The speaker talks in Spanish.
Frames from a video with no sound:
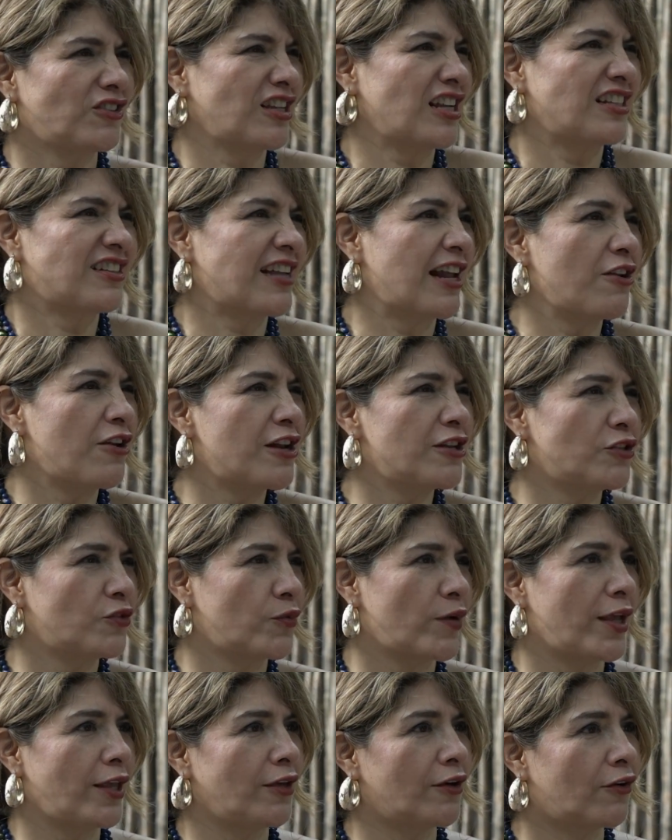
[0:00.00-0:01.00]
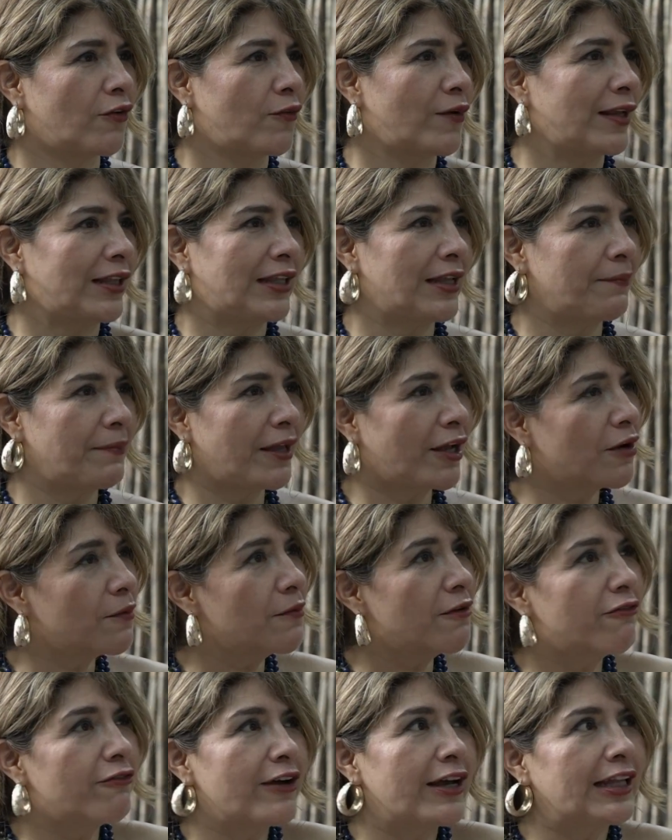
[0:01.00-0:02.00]
salió el sueño? Cuéntame,
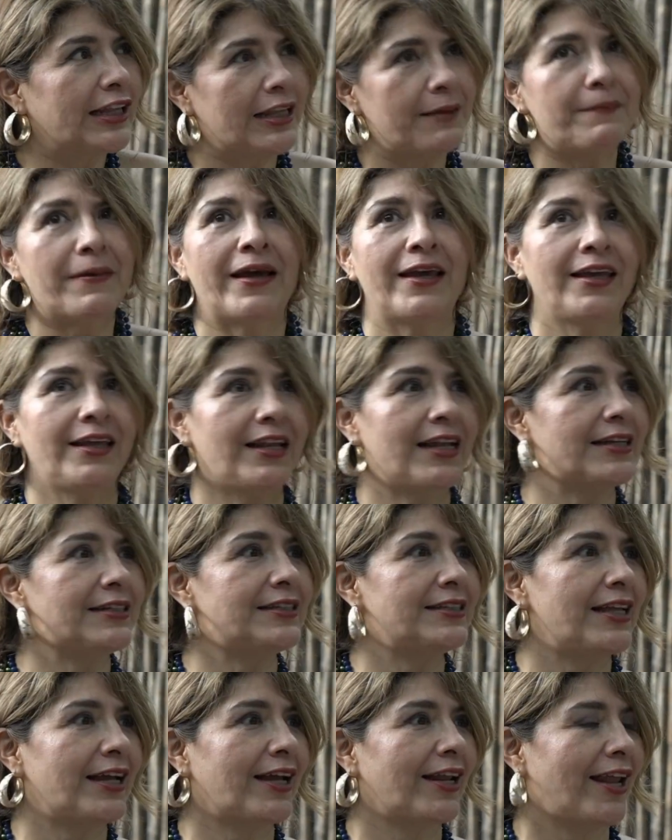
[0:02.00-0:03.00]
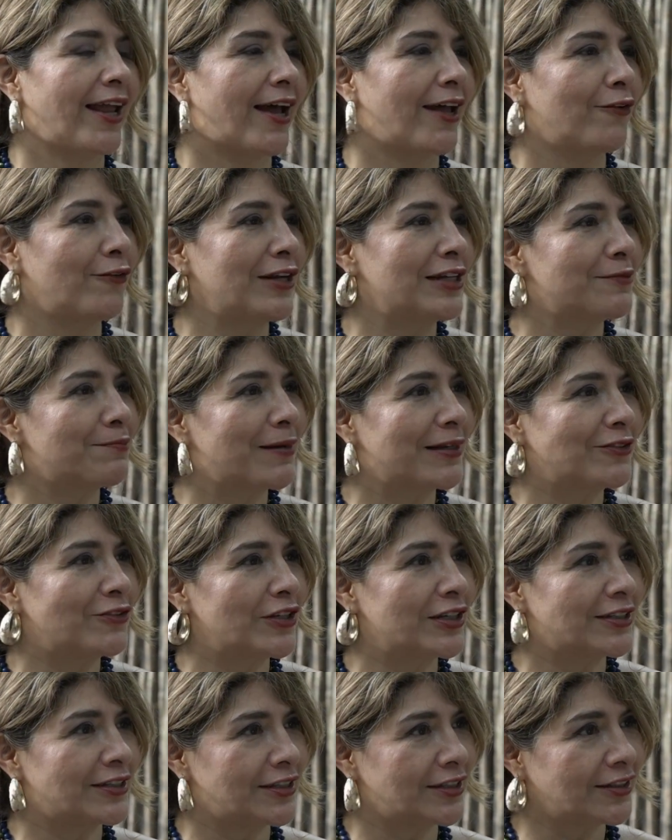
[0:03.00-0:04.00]
¿cómo fue que te imaginaste crear un espacio
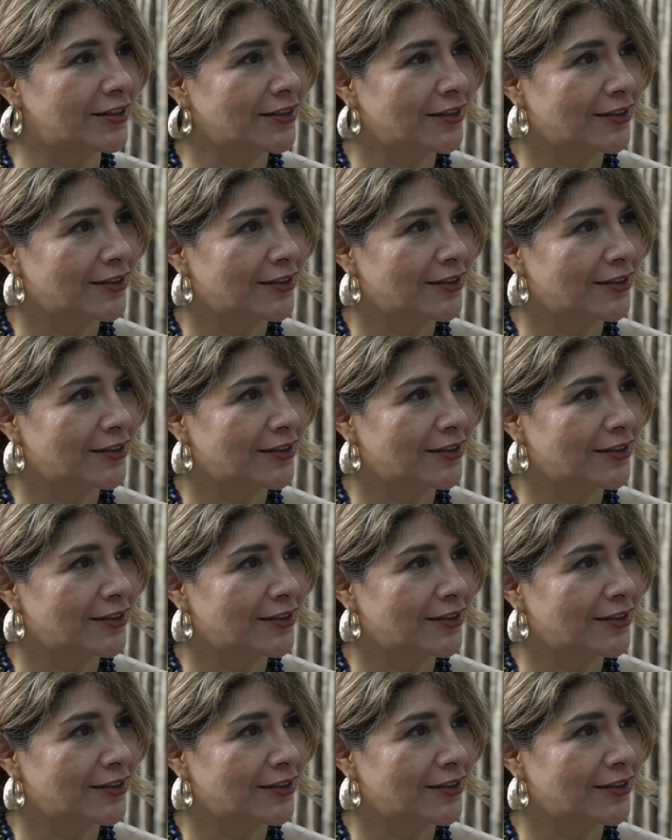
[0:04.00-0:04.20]
así?